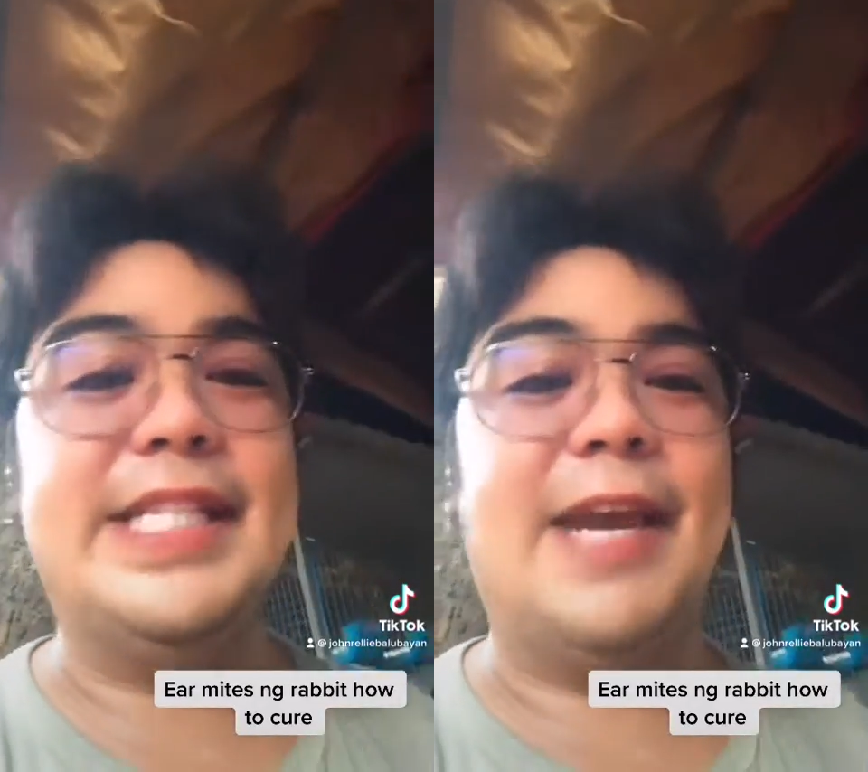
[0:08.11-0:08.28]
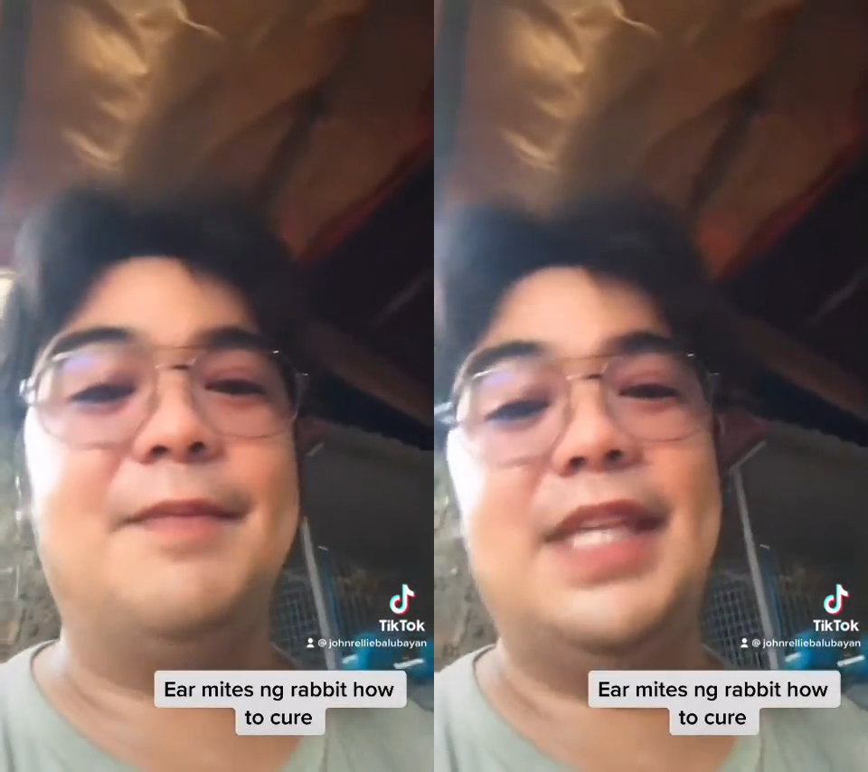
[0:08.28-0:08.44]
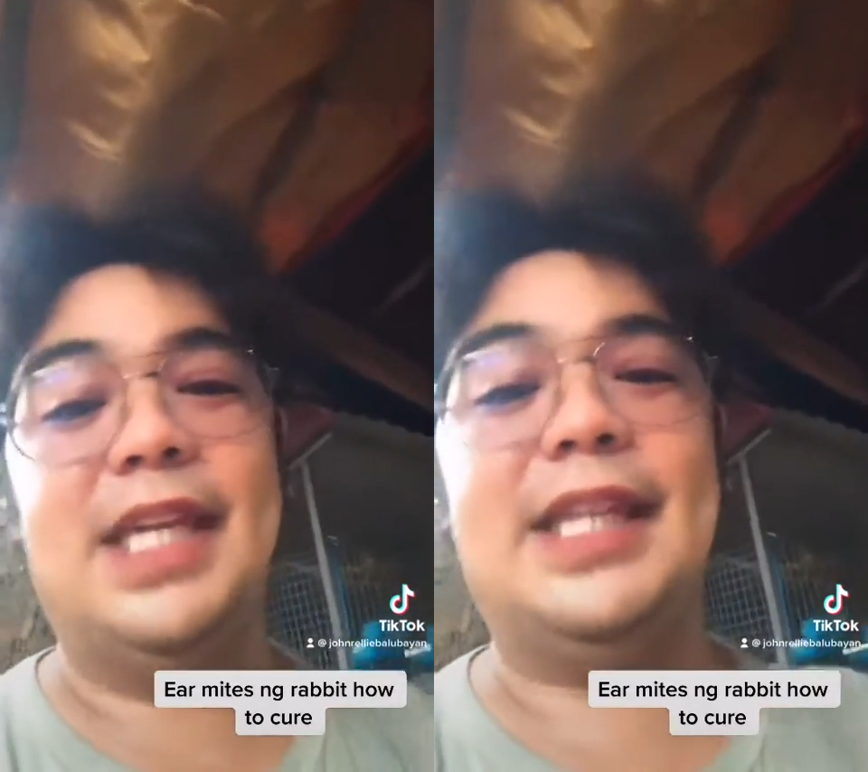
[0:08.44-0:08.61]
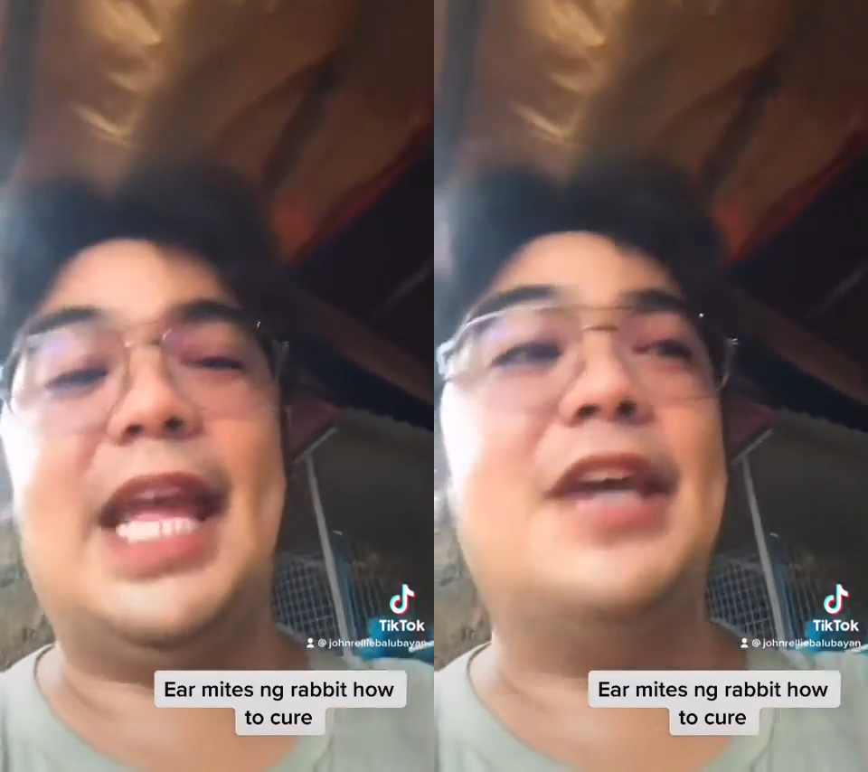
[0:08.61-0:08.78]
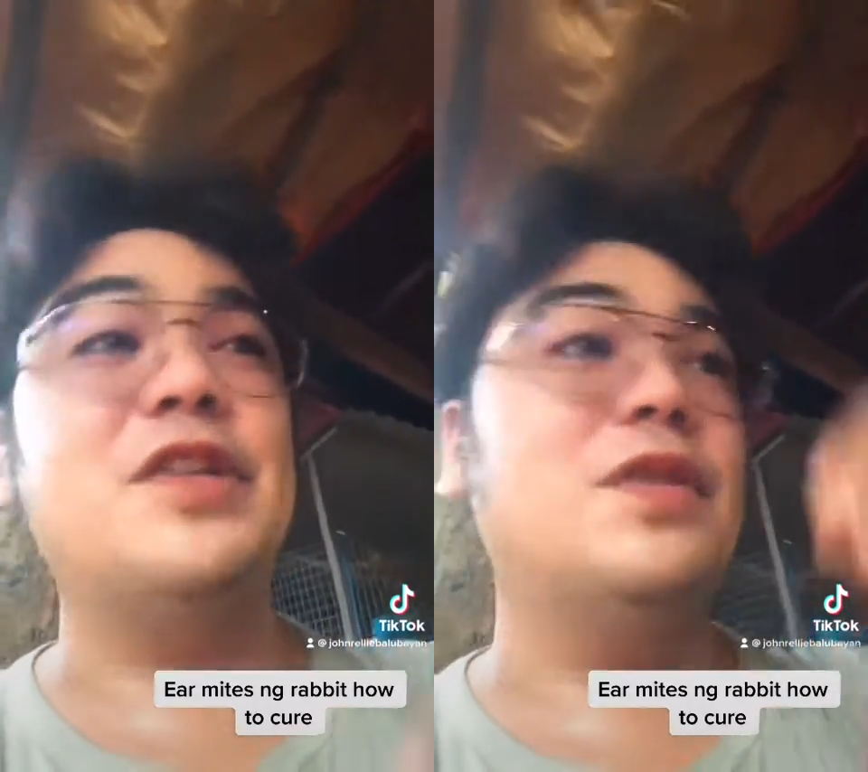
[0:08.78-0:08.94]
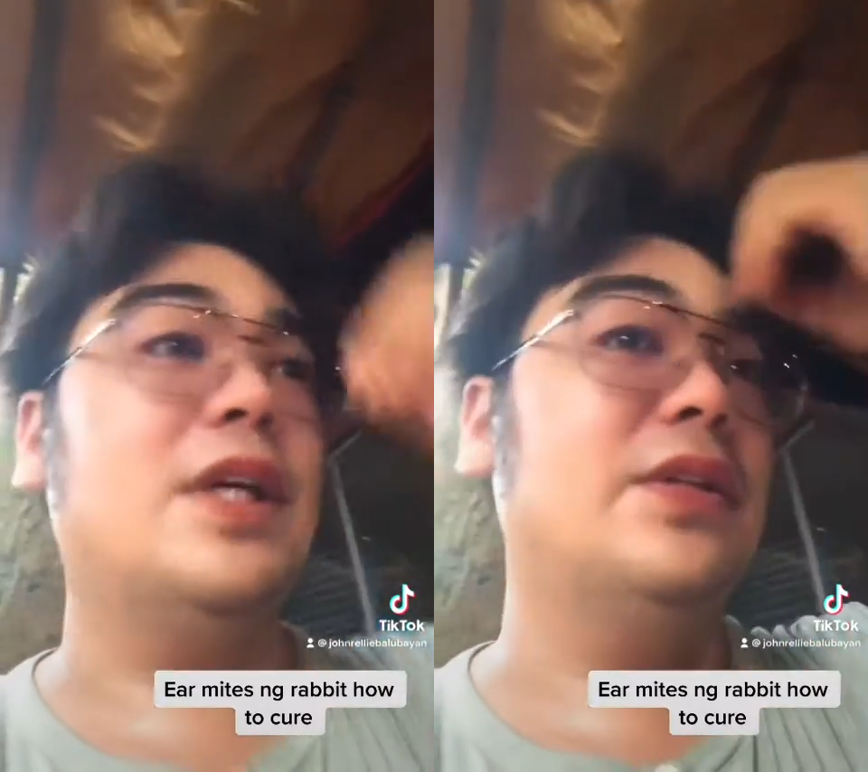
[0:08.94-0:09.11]
subject
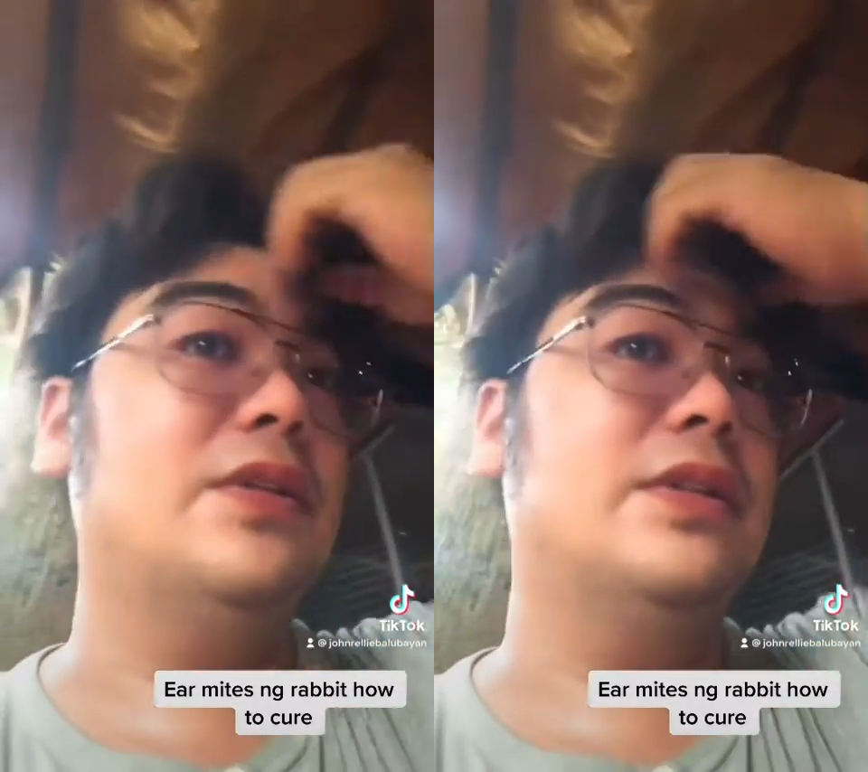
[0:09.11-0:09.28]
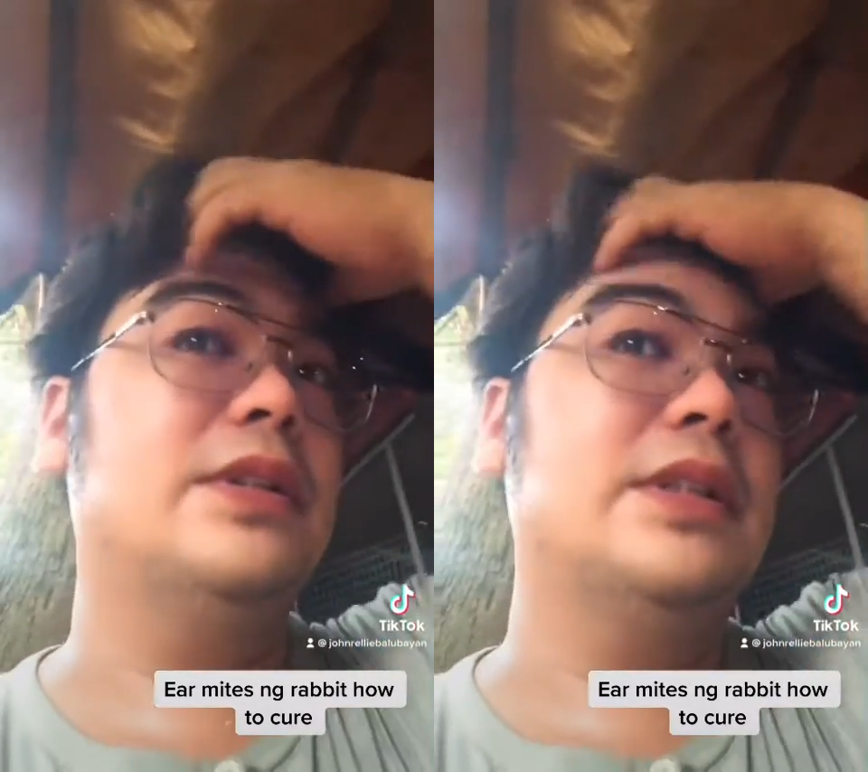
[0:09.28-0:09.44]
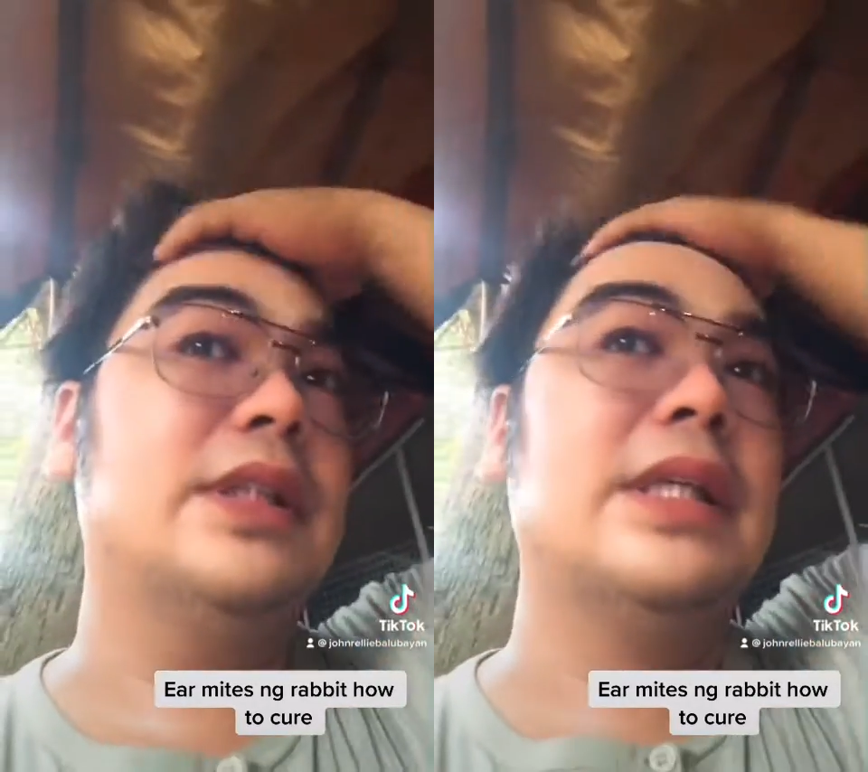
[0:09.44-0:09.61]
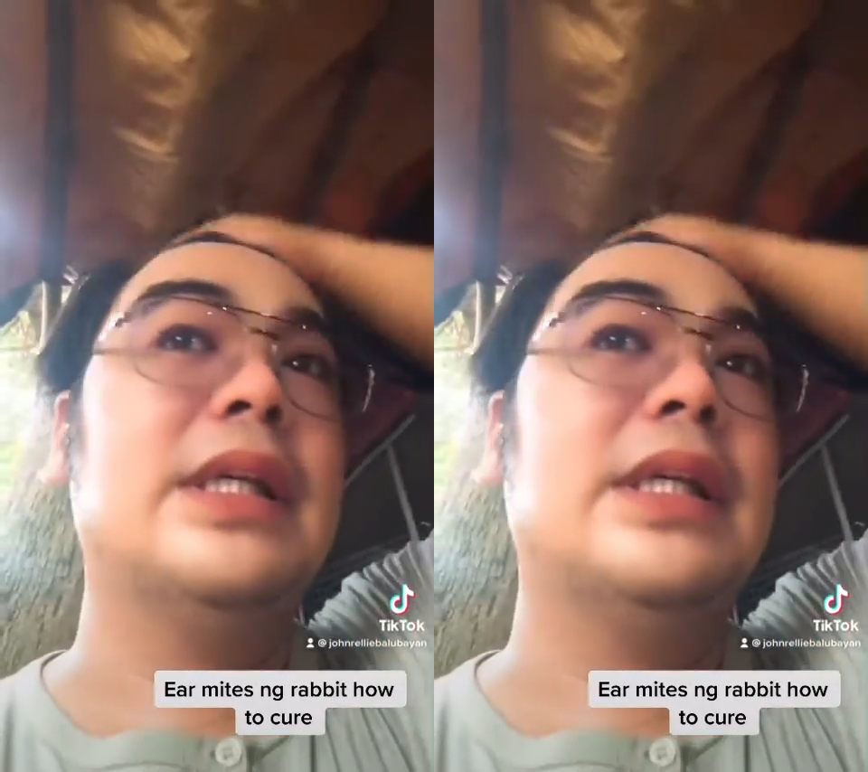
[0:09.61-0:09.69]
tayo ngayon.